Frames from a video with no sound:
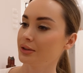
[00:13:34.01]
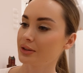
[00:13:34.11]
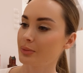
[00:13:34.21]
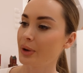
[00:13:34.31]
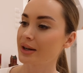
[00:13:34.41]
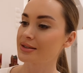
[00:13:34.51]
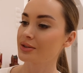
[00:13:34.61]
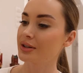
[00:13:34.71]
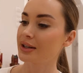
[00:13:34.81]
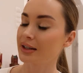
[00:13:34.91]
ona bardzo
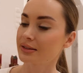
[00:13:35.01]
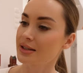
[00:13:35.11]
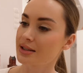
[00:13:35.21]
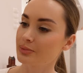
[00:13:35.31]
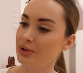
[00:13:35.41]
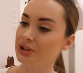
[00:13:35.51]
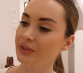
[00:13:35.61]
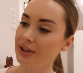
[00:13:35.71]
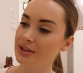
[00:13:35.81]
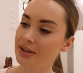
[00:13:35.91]
delikatnie sobie
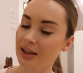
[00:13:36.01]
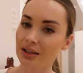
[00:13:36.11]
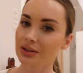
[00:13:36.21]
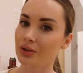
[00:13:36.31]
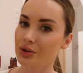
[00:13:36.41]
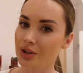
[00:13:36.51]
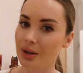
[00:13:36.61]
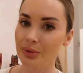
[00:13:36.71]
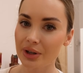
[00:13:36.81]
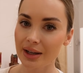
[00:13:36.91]
świeci, tak troszkę
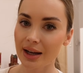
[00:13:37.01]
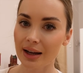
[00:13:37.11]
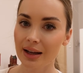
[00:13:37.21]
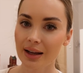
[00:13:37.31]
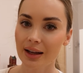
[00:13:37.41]
mryga,